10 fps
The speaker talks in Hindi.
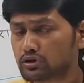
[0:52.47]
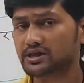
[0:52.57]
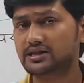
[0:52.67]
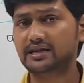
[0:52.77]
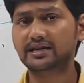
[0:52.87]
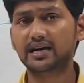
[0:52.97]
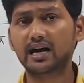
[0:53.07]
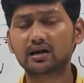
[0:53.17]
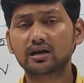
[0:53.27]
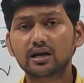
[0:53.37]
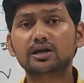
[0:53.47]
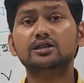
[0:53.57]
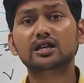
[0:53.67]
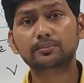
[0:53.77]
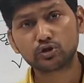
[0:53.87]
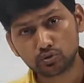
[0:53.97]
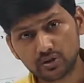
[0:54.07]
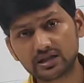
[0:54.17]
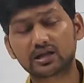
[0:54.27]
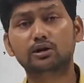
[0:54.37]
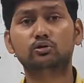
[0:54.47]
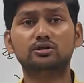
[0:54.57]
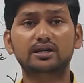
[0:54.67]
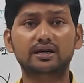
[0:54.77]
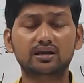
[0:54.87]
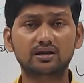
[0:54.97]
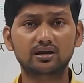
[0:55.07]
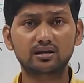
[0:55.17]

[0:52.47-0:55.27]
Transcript: खोज किसने किया कितने भी चुंबकीय तरंग होते हैं